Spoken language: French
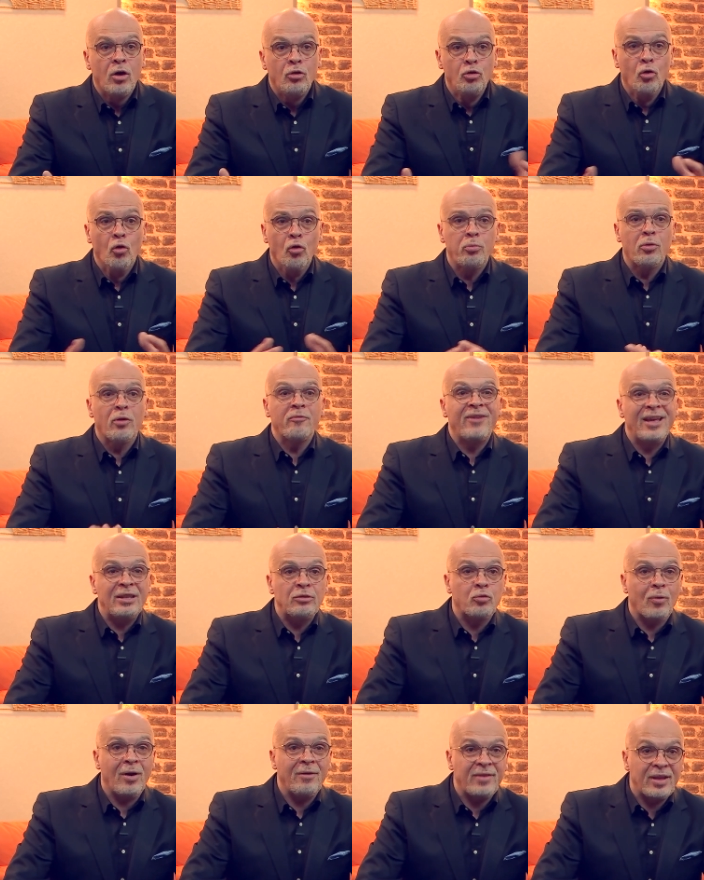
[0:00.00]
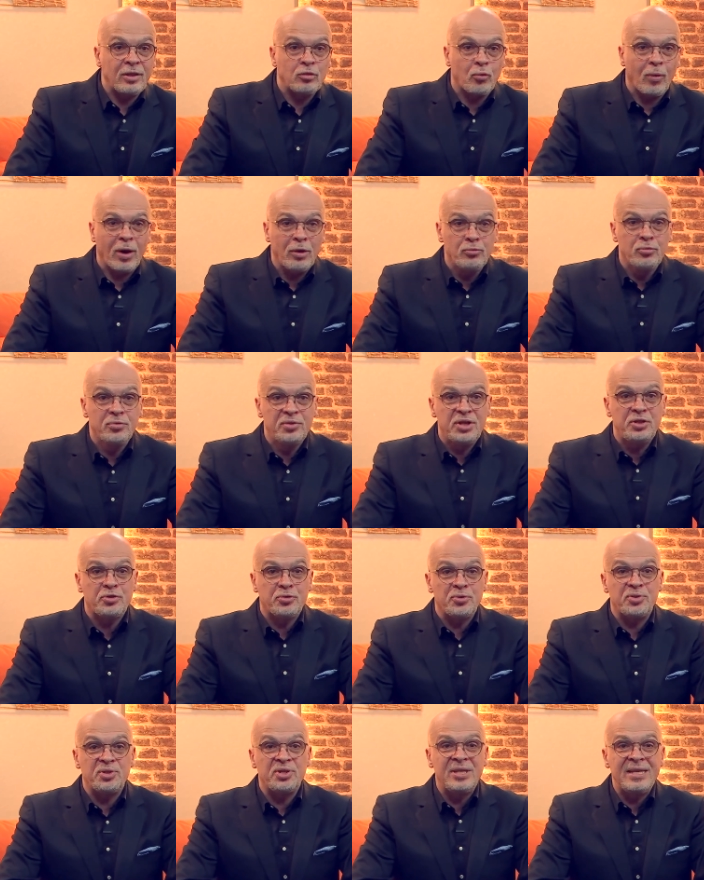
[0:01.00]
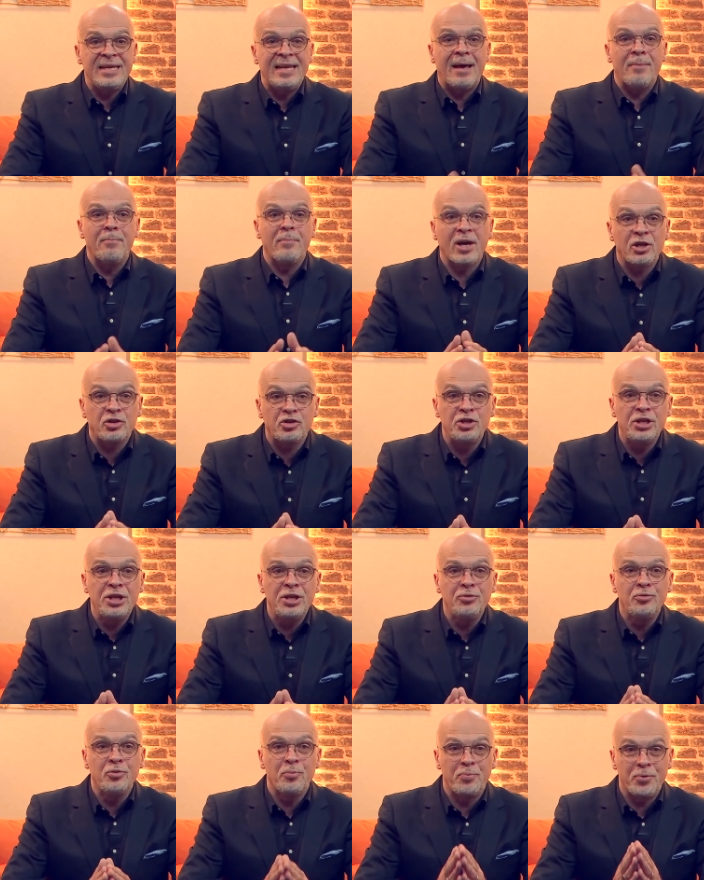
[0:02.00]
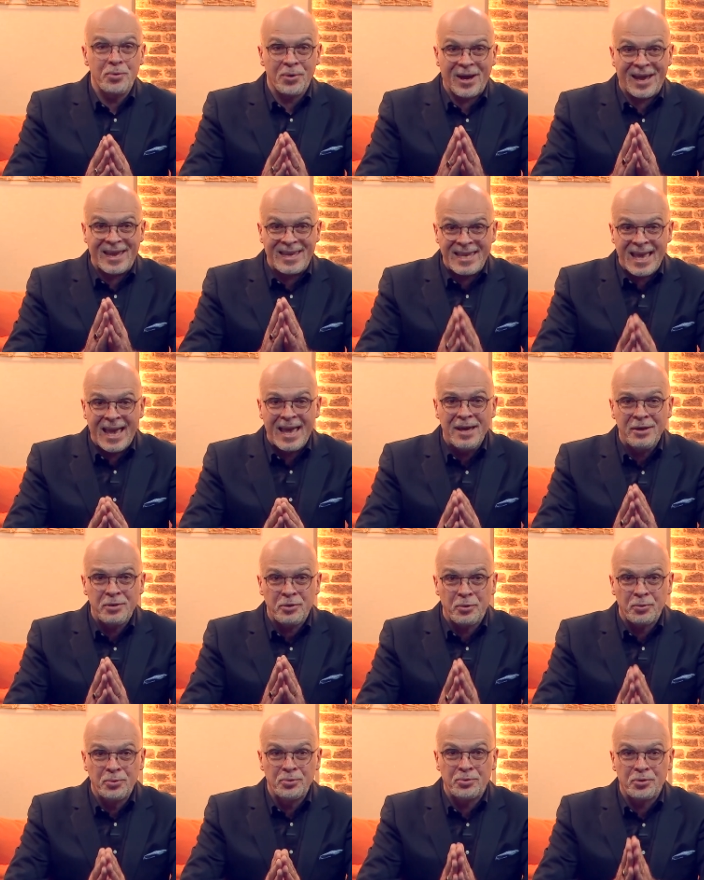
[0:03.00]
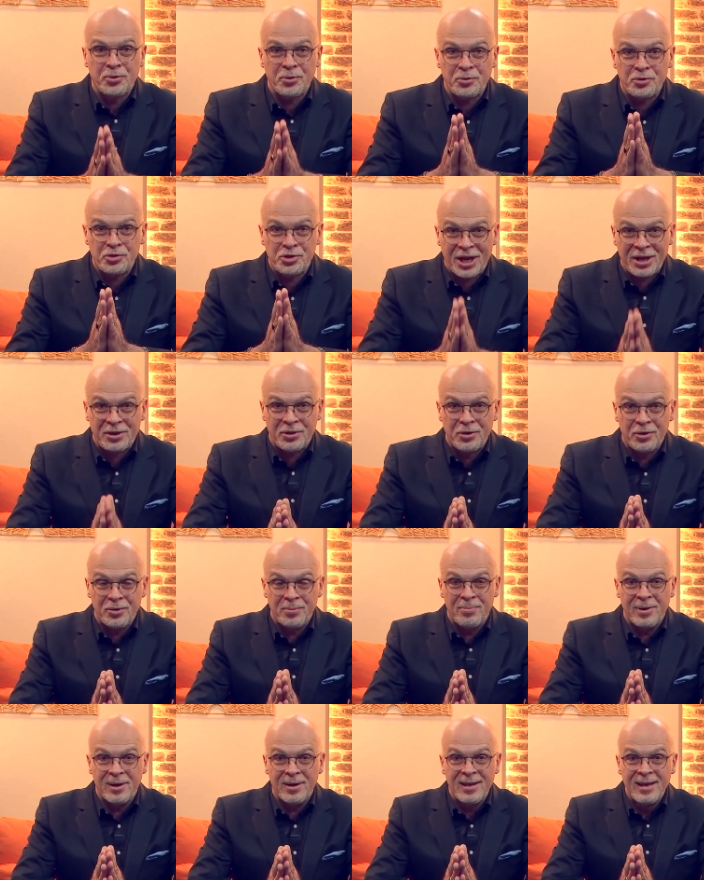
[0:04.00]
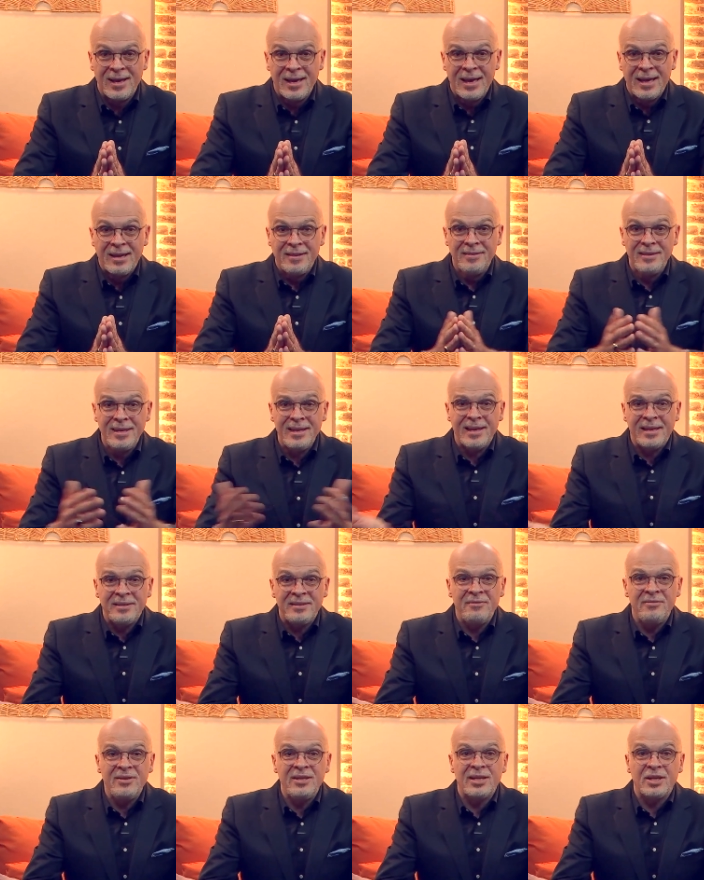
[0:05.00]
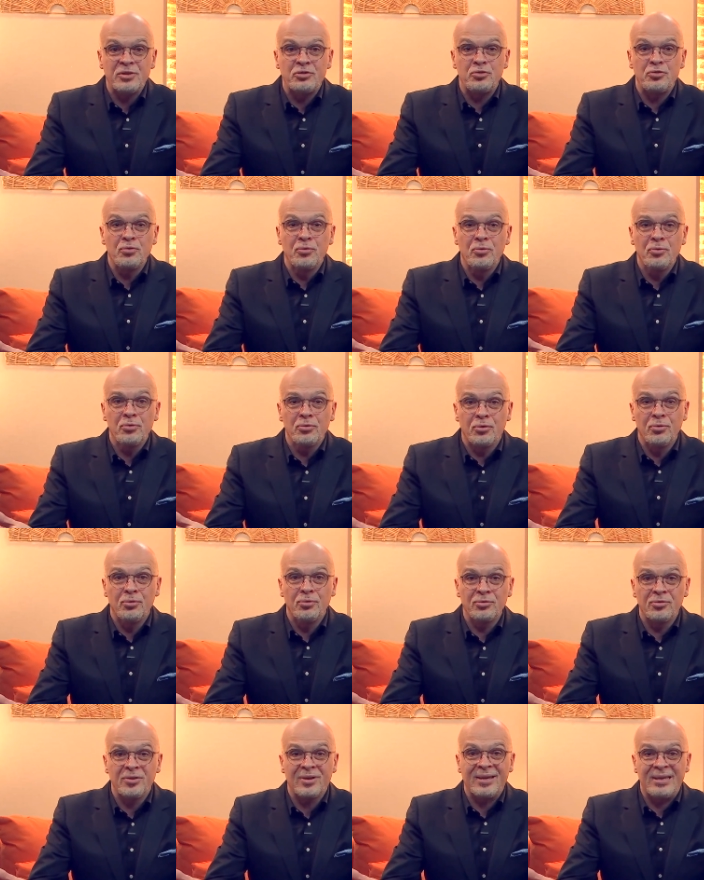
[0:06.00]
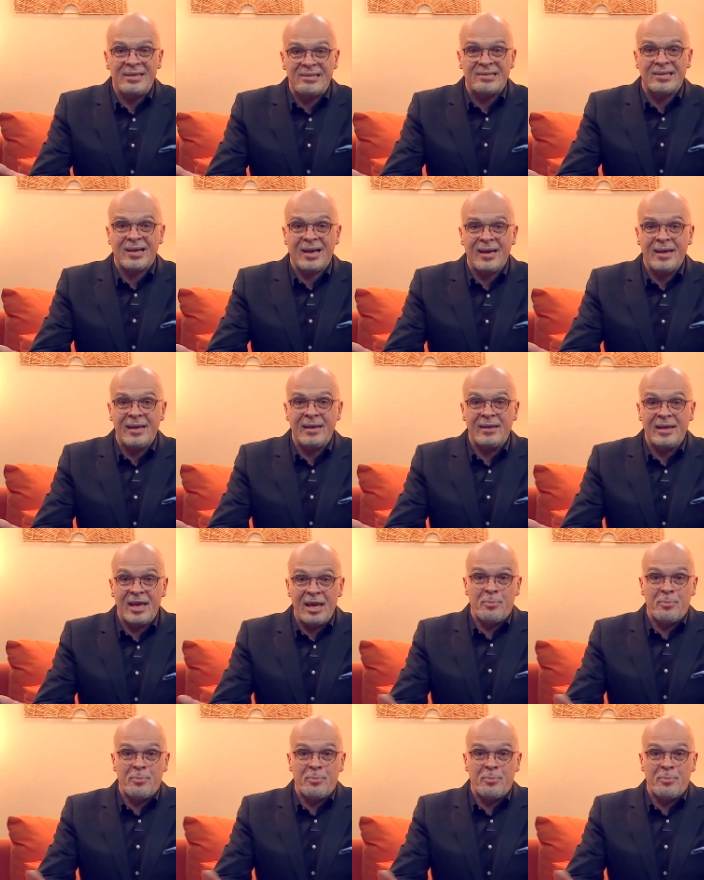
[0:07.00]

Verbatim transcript: Nombre 23-23 nous dit ceci, la magie ne peut rien contre Jacob ni la divination contre Israël.